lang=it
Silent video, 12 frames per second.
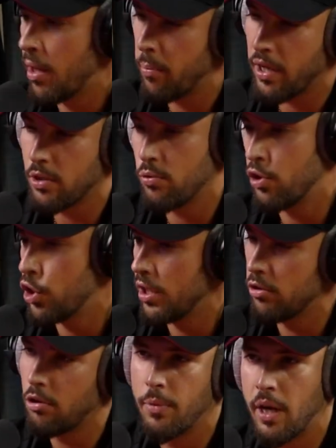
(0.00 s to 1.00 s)
repare sui
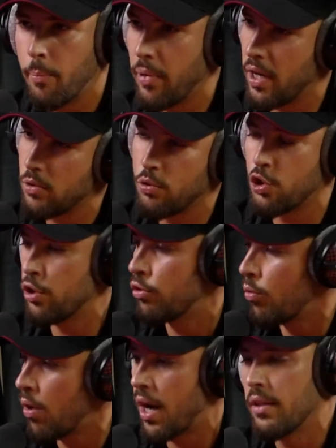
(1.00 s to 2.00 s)
100, come repare sui
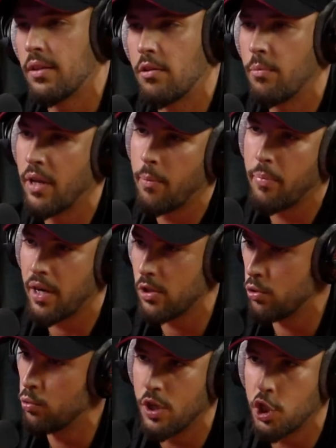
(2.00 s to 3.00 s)
140, come repare sui
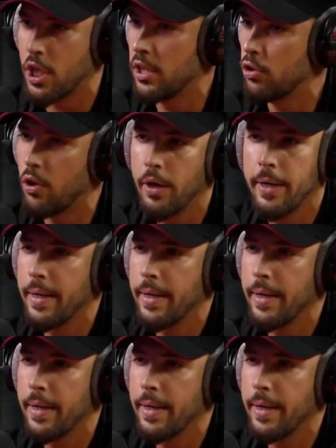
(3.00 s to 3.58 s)
200